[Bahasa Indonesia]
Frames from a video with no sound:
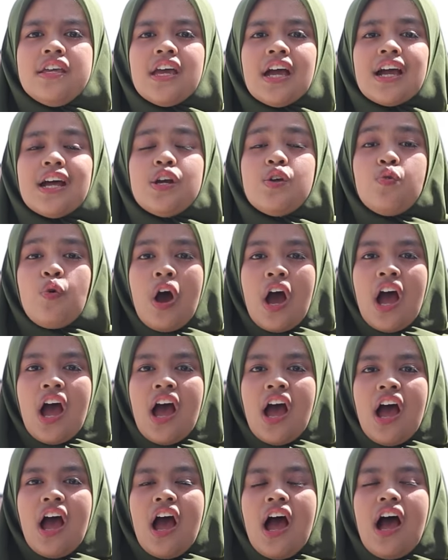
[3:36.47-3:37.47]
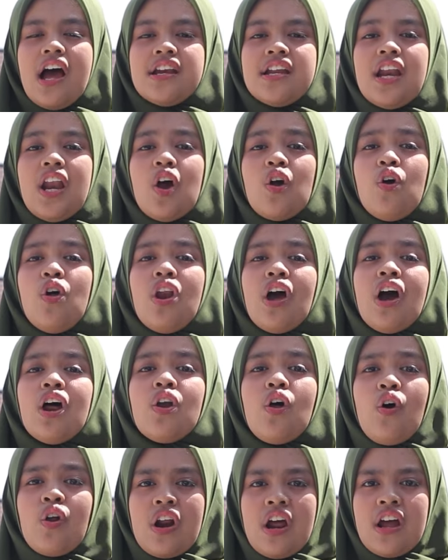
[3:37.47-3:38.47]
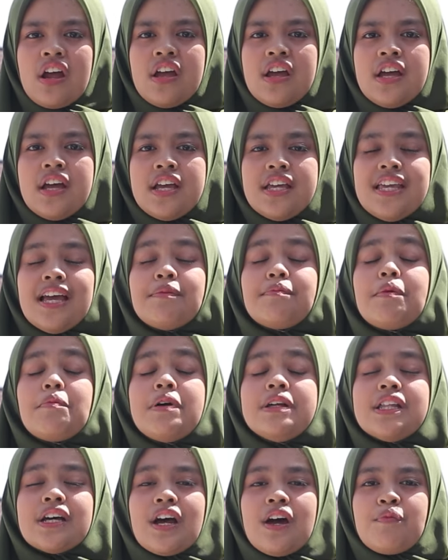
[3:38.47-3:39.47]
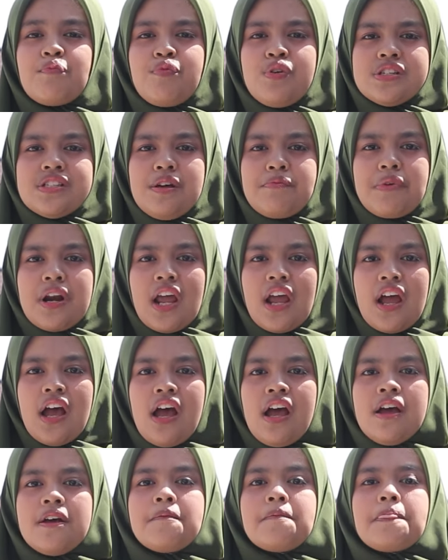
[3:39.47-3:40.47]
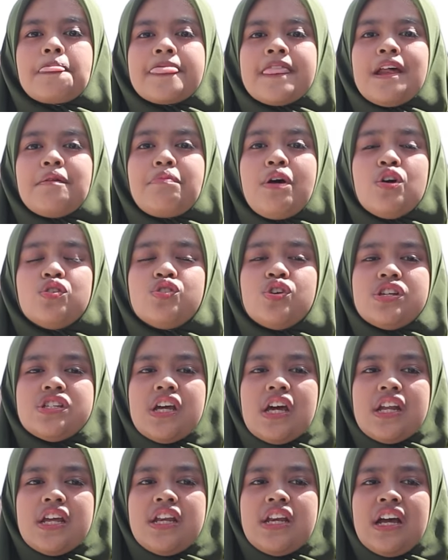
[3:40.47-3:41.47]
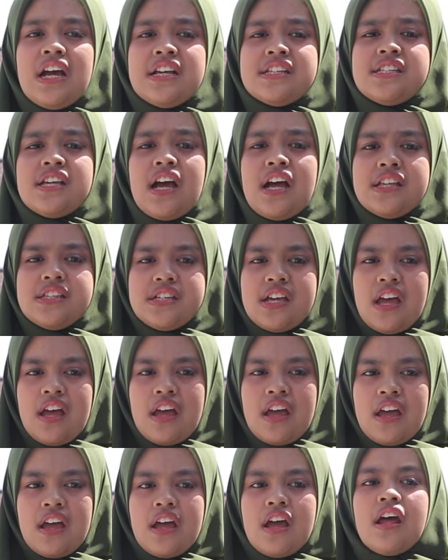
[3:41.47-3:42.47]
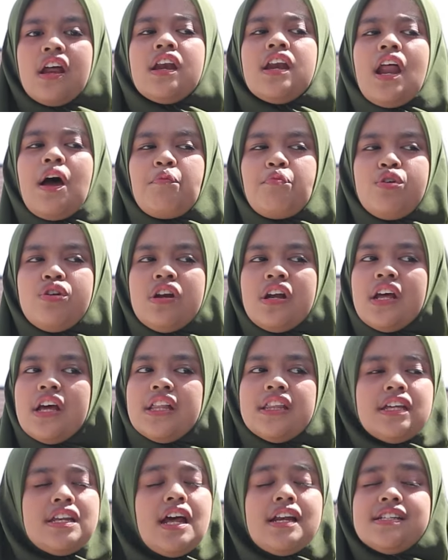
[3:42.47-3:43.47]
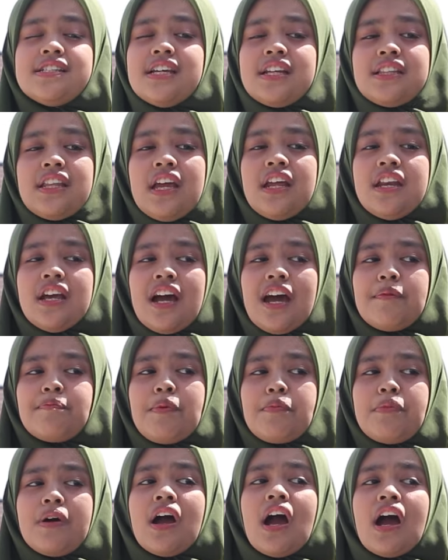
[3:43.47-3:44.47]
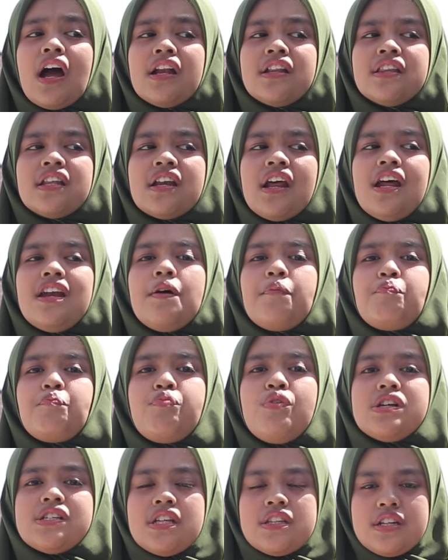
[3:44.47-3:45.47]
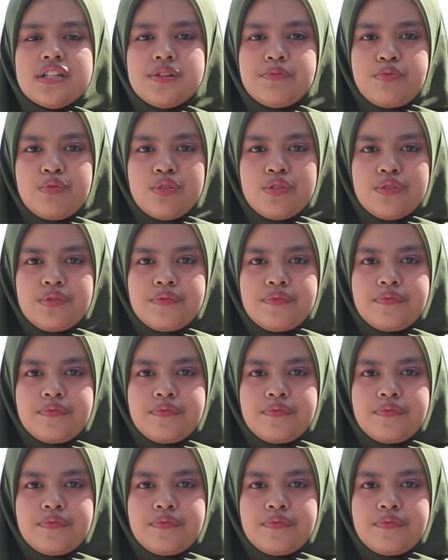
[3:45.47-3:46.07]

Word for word: Yang kedua adalah golongan orang yang membatalkan puasa mereka tanpa uzur syari dengan sengaja, namun tidak disertai dengan pembengkakan terhadap puasa tersebut.